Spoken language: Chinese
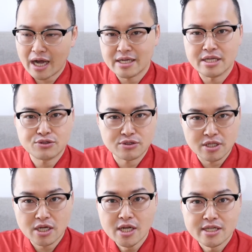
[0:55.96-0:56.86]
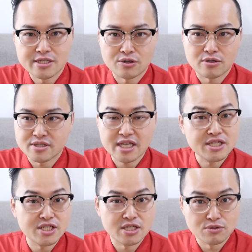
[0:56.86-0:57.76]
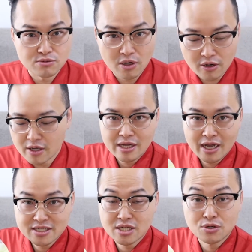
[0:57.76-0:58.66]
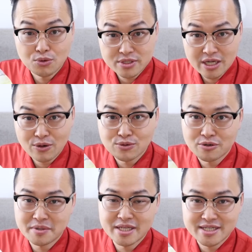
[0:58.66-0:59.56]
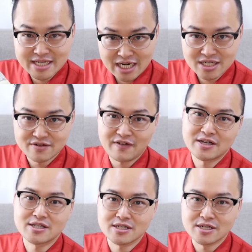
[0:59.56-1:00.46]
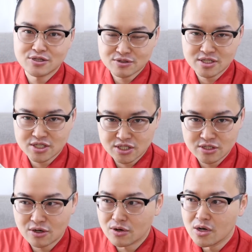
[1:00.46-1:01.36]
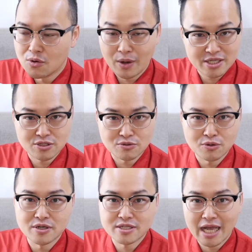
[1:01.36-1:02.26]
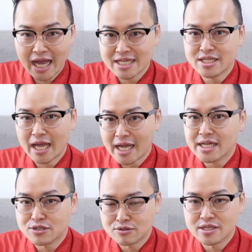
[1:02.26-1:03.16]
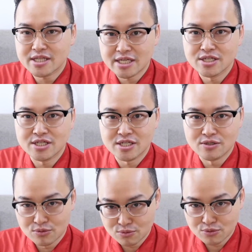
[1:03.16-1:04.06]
I H 的那种电子炉哈。然后它这个锅烧乌龙面的加热方式呢，就是使用瓦斯炉或者是 I I H 的电子炉，